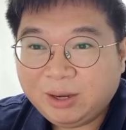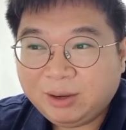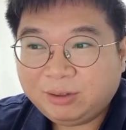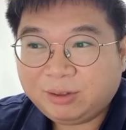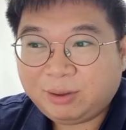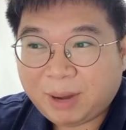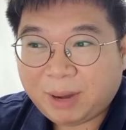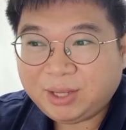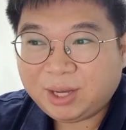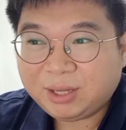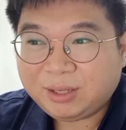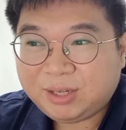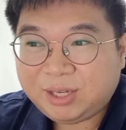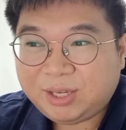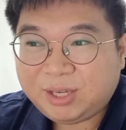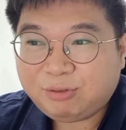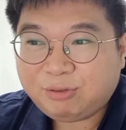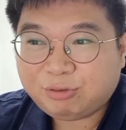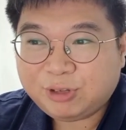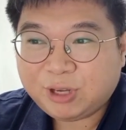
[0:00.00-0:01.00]
그래서 만약
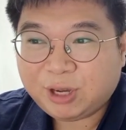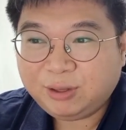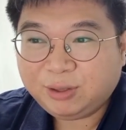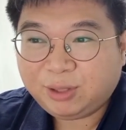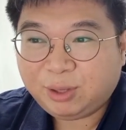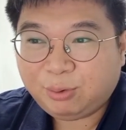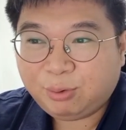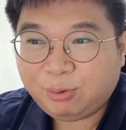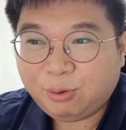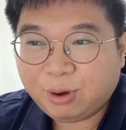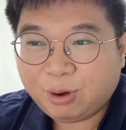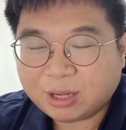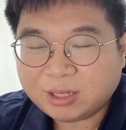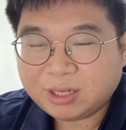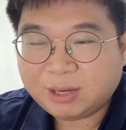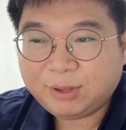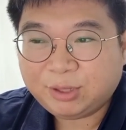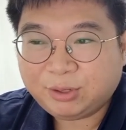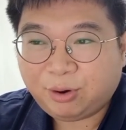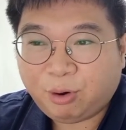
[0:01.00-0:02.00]
이 주장대로
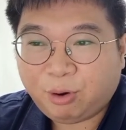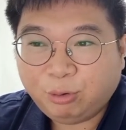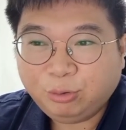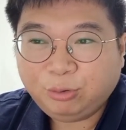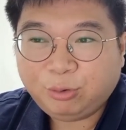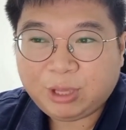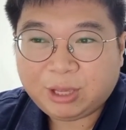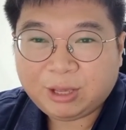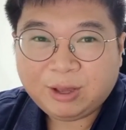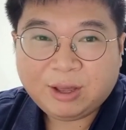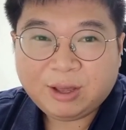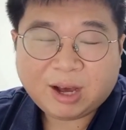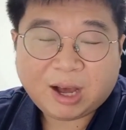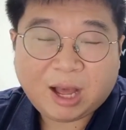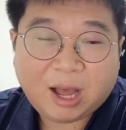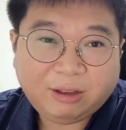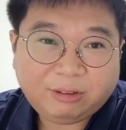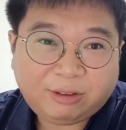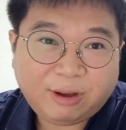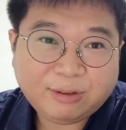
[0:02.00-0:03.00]
가자면 어우동이
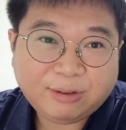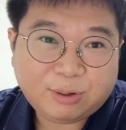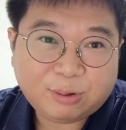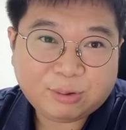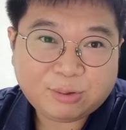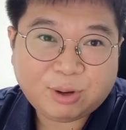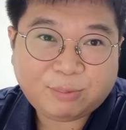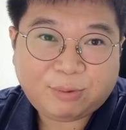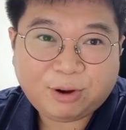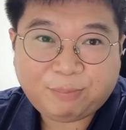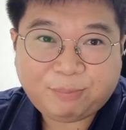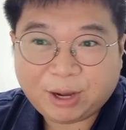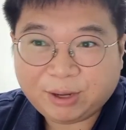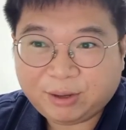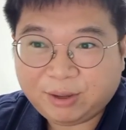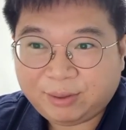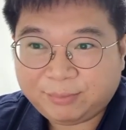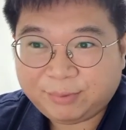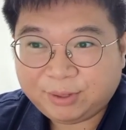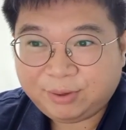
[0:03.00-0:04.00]
강상죄로 처벌을
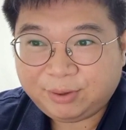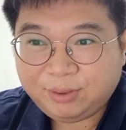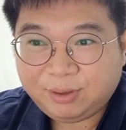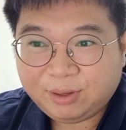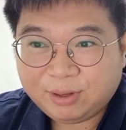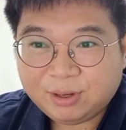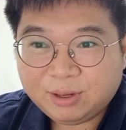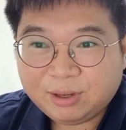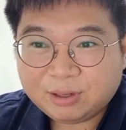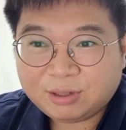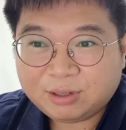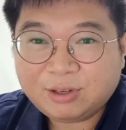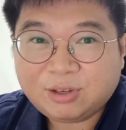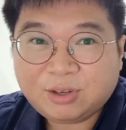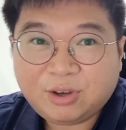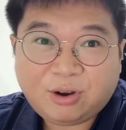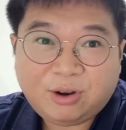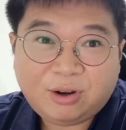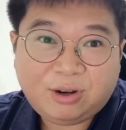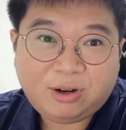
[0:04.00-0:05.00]
받게 되면은
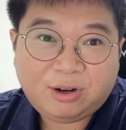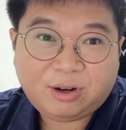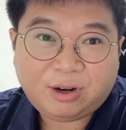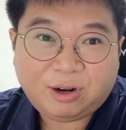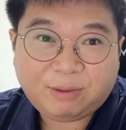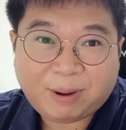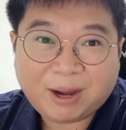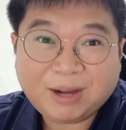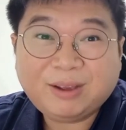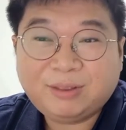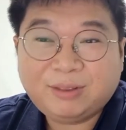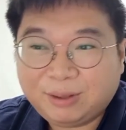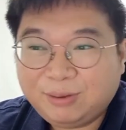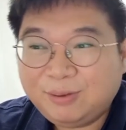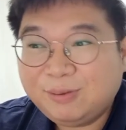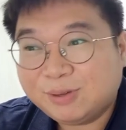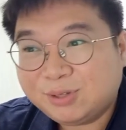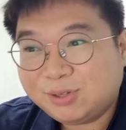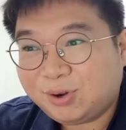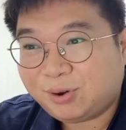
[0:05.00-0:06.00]
극형을 받게 되는
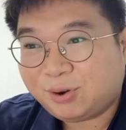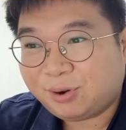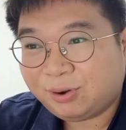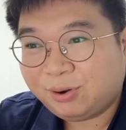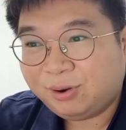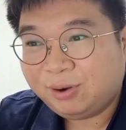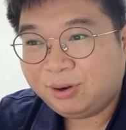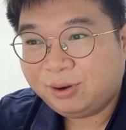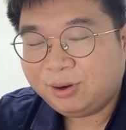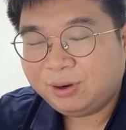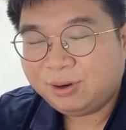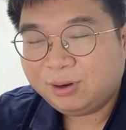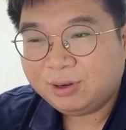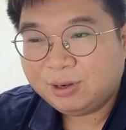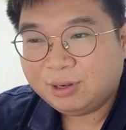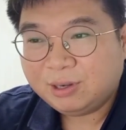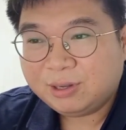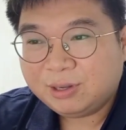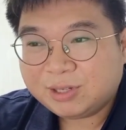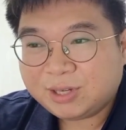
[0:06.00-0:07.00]
거죠.
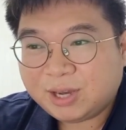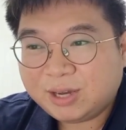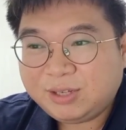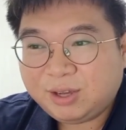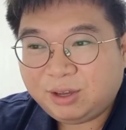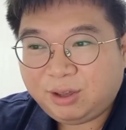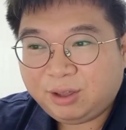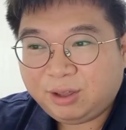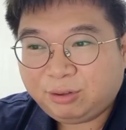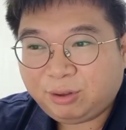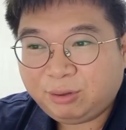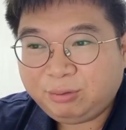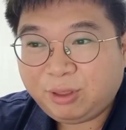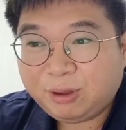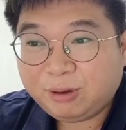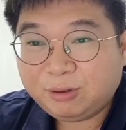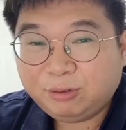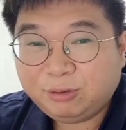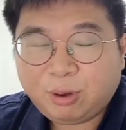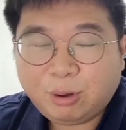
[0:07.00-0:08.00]
자, 이제
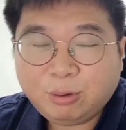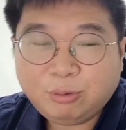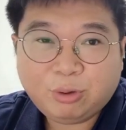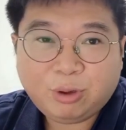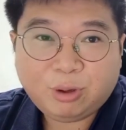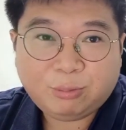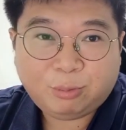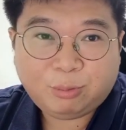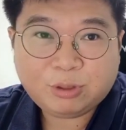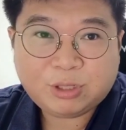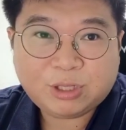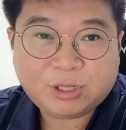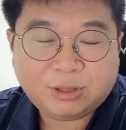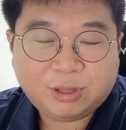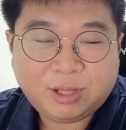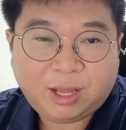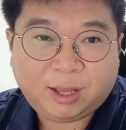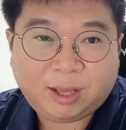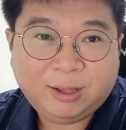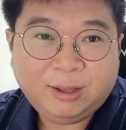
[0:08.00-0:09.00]
선택은 성종의
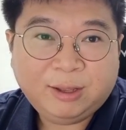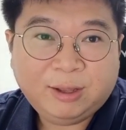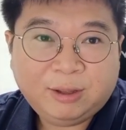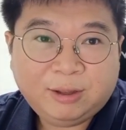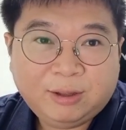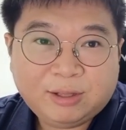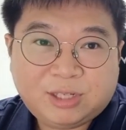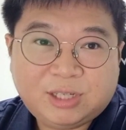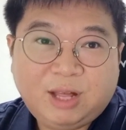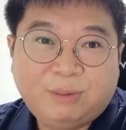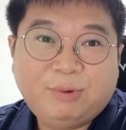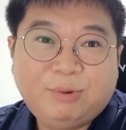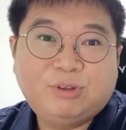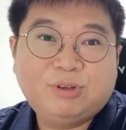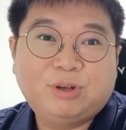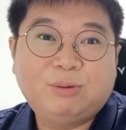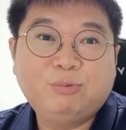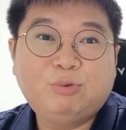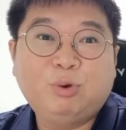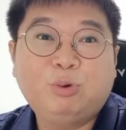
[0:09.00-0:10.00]
몫인데
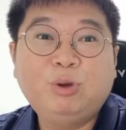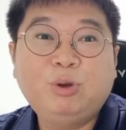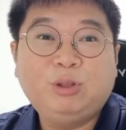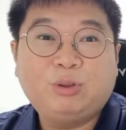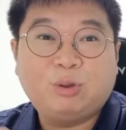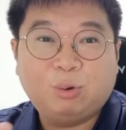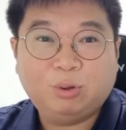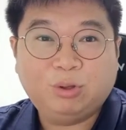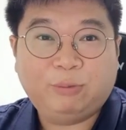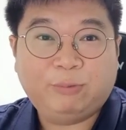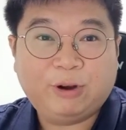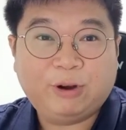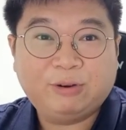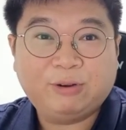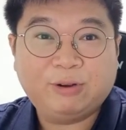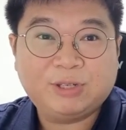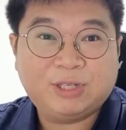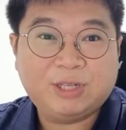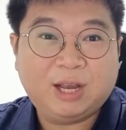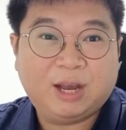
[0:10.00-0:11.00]
지난번처럼 조용히 덮고 넘어갈
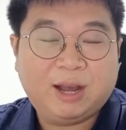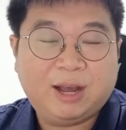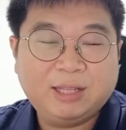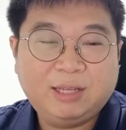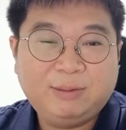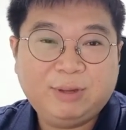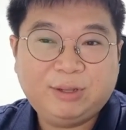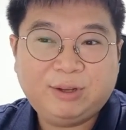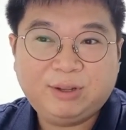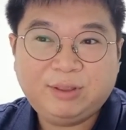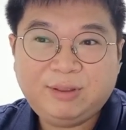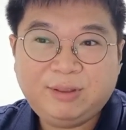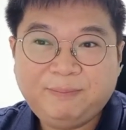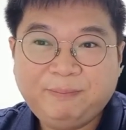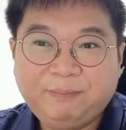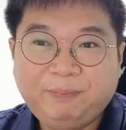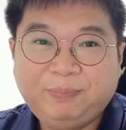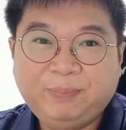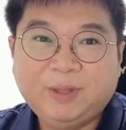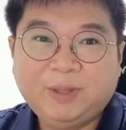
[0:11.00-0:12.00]
것이냐 아니면은